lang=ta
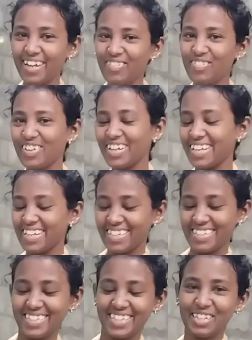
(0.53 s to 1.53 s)
ஹாய்
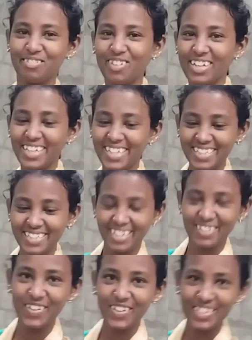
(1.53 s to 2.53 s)
ஃப்ரெண்ட்ஸ் இங்கே பாருங்க
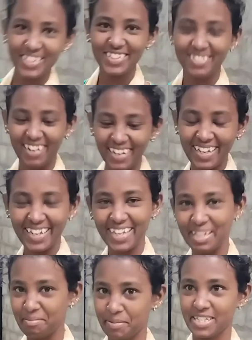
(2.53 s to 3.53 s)
செல்லாம் வந்து
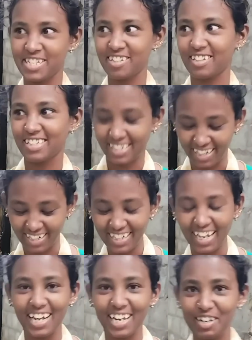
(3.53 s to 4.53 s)
கீரை பறிச்சுட்டு வந்திருக்காரு
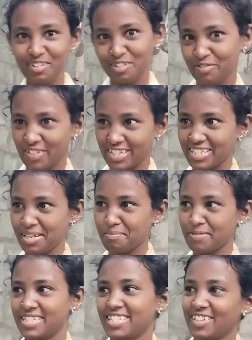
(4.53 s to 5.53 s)
காலையிலே வந்து ஃப்ரெஷ்ஷாக
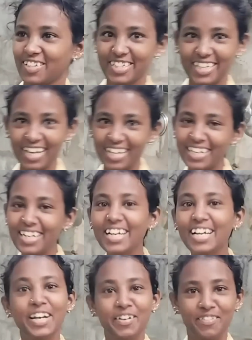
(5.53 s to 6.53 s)
பறிச்சுட்டு வந்திருக்காரு
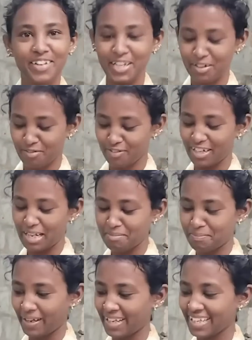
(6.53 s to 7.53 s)
வீடியோ
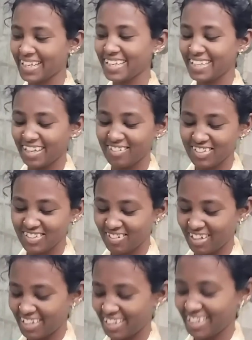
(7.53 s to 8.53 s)
ஃபுல்லாக பாருங்கள் இதான் வந்து
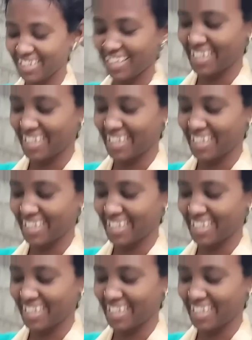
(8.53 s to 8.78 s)
வல்லாரை